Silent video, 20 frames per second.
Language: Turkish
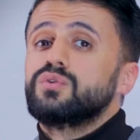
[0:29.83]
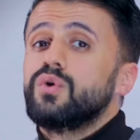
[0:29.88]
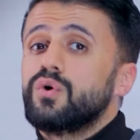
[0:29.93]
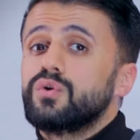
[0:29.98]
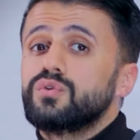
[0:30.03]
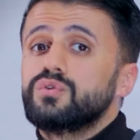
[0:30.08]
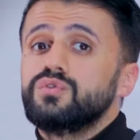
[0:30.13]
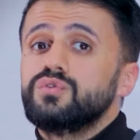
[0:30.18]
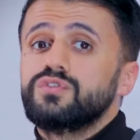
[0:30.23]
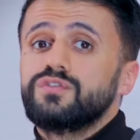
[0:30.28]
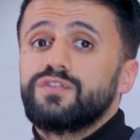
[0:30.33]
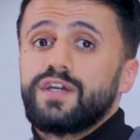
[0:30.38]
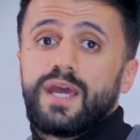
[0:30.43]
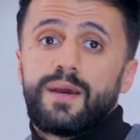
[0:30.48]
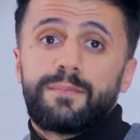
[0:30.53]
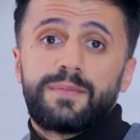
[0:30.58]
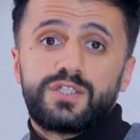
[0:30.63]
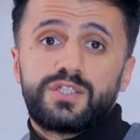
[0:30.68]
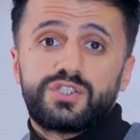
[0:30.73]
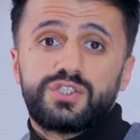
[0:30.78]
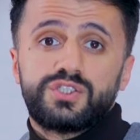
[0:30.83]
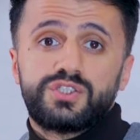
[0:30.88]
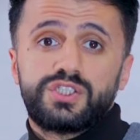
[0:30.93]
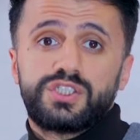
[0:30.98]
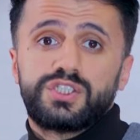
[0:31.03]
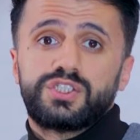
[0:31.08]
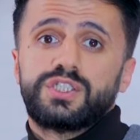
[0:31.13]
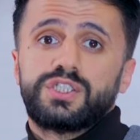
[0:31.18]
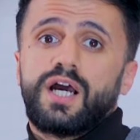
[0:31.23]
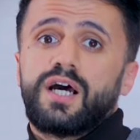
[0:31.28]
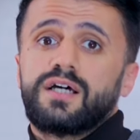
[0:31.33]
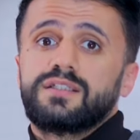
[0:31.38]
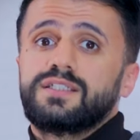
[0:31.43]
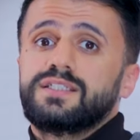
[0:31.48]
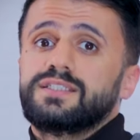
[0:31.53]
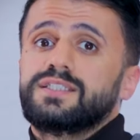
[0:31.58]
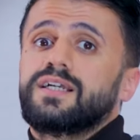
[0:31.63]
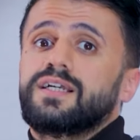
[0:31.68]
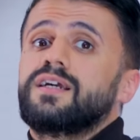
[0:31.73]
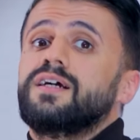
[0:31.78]
dördüncü veya beşinci kişi
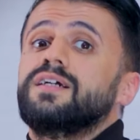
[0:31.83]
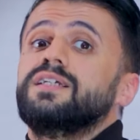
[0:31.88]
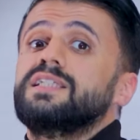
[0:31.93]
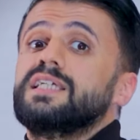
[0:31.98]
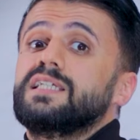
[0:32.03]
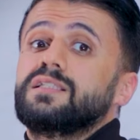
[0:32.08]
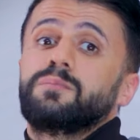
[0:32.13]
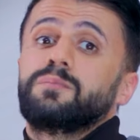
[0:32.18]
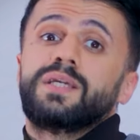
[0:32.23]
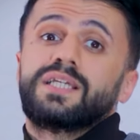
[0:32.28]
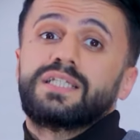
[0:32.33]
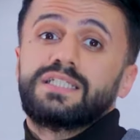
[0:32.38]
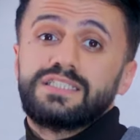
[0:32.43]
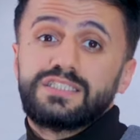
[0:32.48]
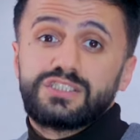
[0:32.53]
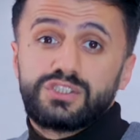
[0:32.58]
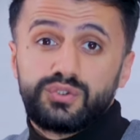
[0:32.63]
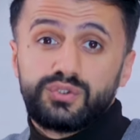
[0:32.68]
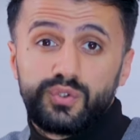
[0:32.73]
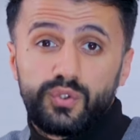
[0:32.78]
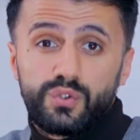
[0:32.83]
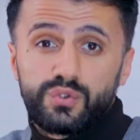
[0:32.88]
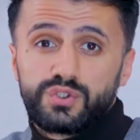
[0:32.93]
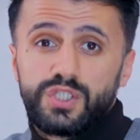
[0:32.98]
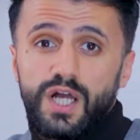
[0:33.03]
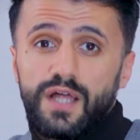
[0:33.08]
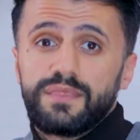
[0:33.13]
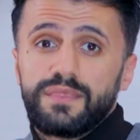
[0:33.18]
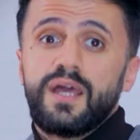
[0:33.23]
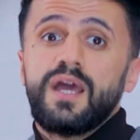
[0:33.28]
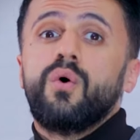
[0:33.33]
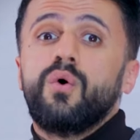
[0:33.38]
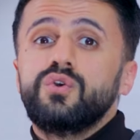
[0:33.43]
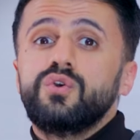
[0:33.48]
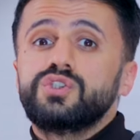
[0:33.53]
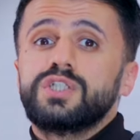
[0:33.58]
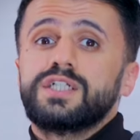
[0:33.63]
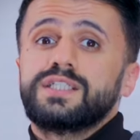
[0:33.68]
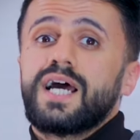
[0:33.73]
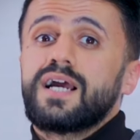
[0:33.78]
adrese kaydetmek istiyorsan
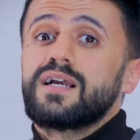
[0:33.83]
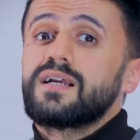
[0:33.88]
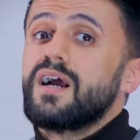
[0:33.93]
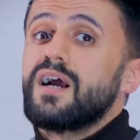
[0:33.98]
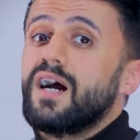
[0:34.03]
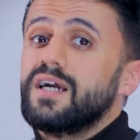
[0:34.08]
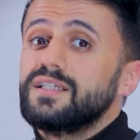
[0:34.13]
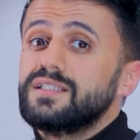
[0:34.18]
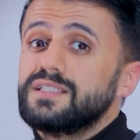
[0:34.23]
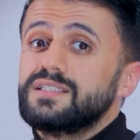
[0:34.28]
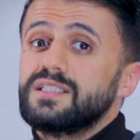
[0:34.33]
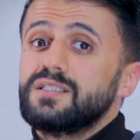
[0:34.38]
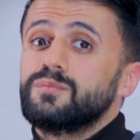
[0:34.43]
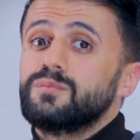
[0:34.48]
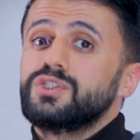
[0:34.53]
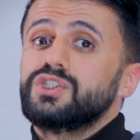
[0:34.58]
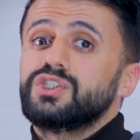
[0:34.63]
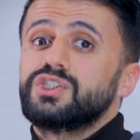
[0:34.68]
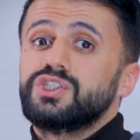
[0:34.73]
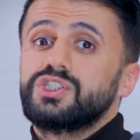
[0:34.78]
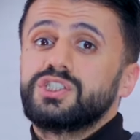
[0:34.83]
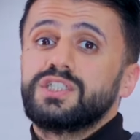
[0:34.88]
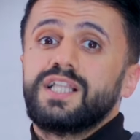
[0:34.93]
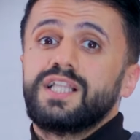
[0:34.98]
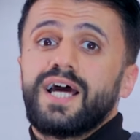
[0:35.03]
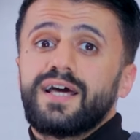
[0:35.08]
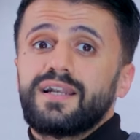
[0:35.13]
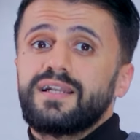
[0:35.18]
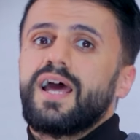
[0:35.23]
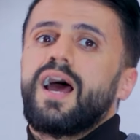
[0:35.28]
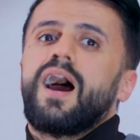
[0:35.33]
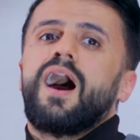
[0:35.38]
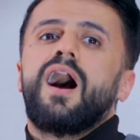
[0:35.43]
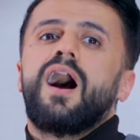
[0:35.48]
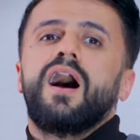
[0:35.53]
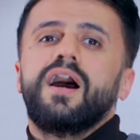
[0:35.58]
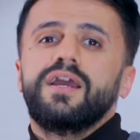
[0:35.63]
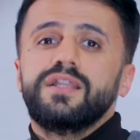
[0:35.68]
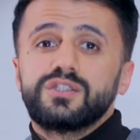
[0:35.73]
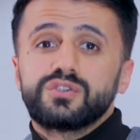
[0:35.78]
önceden kaydedilmiş kişilerle
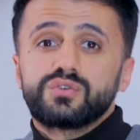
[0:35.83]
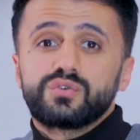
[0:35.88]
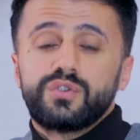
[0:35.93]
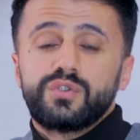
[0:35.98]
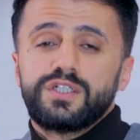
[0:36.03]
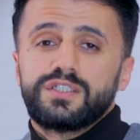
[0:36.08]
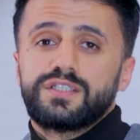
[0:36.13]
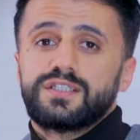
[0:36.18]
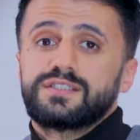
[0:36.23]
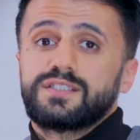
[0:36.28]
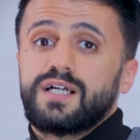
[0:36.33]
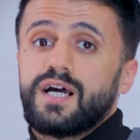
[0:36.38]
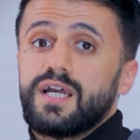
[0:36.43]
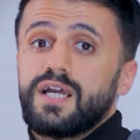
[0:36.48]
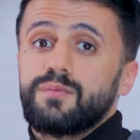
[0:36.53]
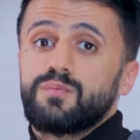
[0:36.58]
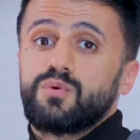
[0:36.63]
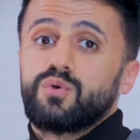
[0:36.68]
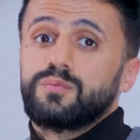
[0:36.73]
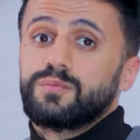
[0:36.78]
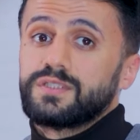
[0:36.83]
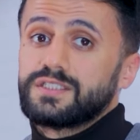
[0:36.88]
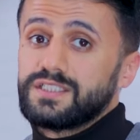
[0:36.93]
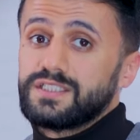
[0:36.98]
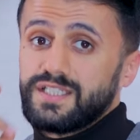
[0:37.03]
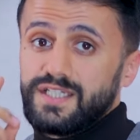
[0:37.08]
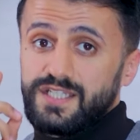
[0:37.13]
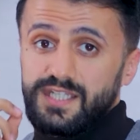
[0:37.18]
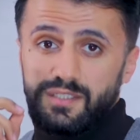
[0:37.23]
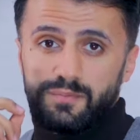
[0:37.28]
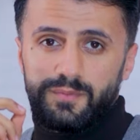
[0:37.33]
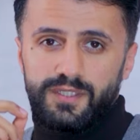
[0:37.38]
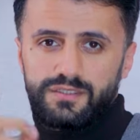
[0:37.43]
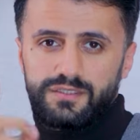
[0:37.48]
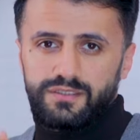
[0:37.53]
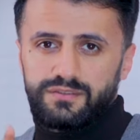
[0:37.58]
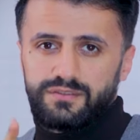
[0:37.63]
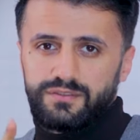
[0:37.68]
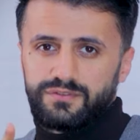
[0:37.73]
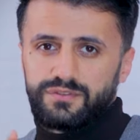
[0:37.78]
aynı soyada sahip olması
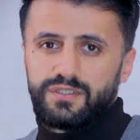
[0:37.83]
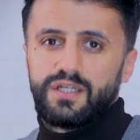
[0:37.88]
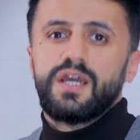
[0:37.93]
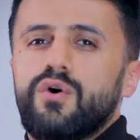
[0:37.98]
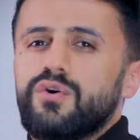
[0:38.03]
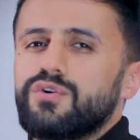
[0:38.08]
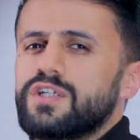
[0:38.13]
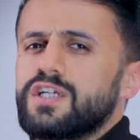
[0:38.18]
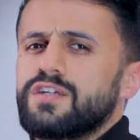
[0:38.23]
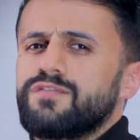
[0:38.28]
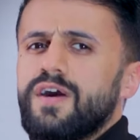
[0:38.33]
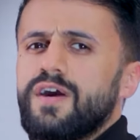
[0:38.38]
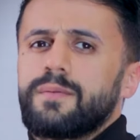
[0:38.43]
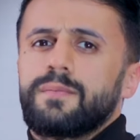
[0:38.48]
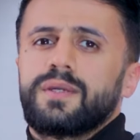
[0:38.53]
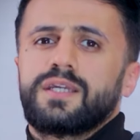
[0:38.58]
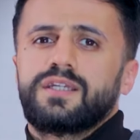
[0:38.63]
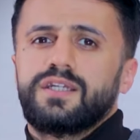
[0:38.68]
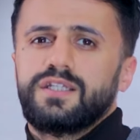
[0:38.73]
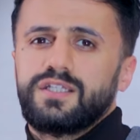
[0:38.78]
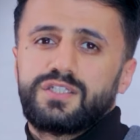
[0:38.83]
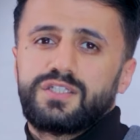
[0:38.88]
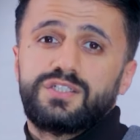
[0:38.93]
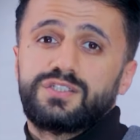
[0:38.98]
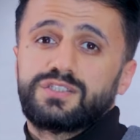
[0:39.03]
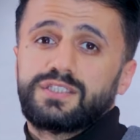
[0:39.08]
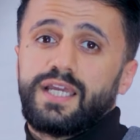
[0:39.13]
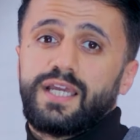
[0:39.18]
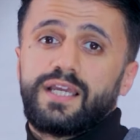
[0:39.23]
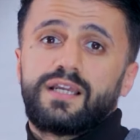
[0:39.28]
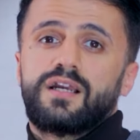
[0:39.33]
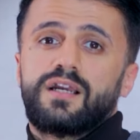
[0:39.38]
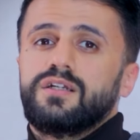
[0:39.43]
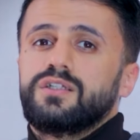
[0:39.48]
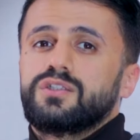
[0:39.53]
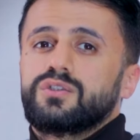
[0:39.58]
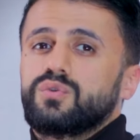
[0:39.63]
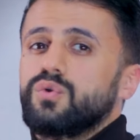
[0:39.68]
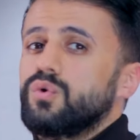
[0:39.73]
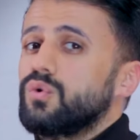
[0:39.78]
gerekmektedir. Örnek vermek gerekirse
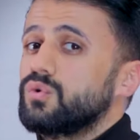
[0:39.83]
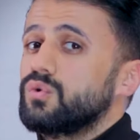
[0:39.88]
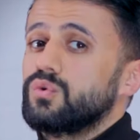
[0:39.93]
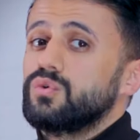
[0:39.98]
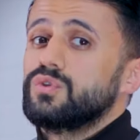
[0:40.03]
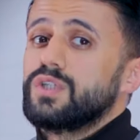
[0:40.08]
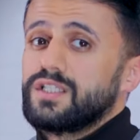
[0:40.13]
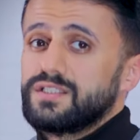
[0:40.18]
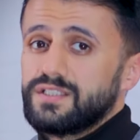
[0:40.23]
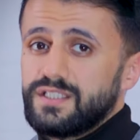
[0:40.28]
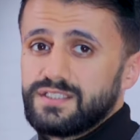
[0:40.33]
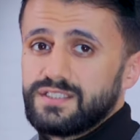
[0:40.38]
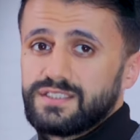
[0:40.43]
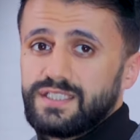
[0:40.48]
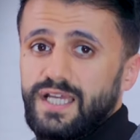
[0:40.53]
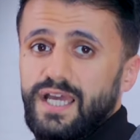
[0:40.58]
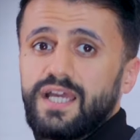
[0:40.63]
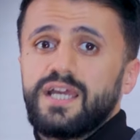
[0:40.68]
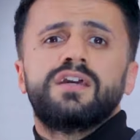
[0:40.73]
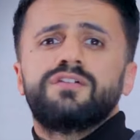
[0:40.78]
kayıtlı olduğun adreste